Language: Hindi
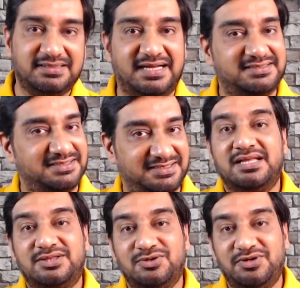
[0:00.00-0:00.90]
दैट्स इट
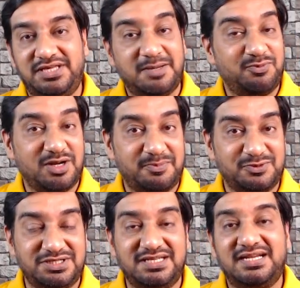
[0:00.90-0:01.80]
तो ये पूरा
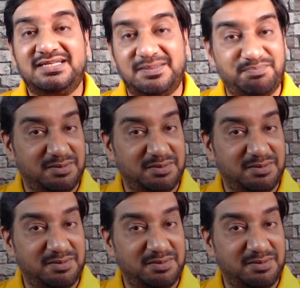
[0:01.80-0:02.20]
प्रोसीजर है सिंपल